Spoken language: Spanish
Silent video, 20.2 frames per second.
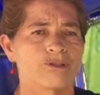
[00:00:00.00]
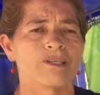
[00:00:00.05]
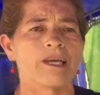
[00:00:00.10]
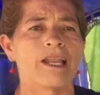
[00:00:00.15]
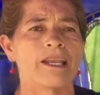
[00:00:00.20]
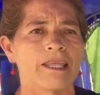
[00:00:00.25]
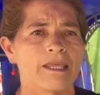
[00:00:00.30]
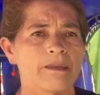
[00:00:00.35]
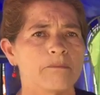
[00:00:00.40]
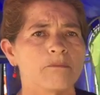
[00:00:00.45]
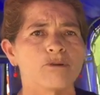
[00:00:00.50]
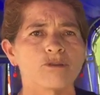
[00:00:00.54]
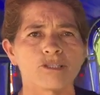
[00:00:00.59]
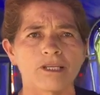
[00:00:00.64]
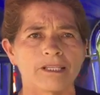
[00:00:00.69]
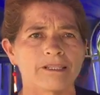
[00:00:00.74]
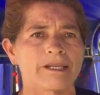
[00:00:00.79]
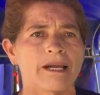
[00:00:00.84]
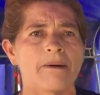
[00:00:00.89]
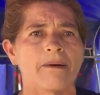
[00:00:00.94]

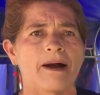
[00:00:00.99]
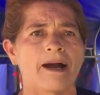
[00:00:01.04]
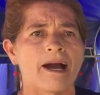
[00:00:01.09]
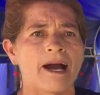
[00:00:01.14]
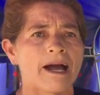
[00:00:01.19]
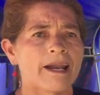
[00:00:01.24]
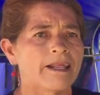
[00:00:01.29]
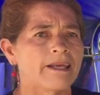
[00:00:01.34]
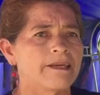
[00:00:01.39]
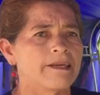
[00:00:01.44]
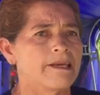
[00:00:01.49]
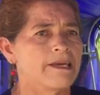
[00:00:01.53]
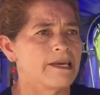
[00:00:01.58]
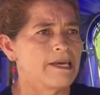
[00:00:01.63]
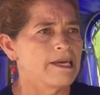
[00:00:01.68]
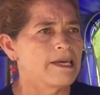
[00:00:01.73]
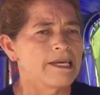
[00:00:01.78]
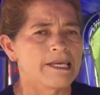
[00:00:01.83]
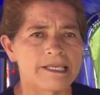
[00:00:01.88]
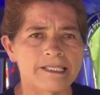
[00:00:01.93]
salimos a trabajar
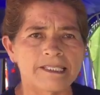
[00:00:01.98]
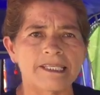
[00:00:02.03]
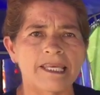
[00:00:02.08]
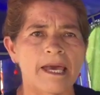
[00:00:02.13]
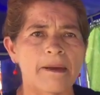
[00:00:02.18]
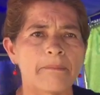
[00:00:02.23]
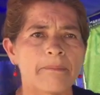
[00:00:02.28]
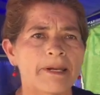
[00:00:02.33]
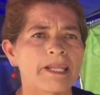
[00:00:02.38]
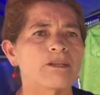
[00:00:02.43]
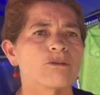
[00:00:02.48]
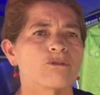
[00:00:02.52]
y siempre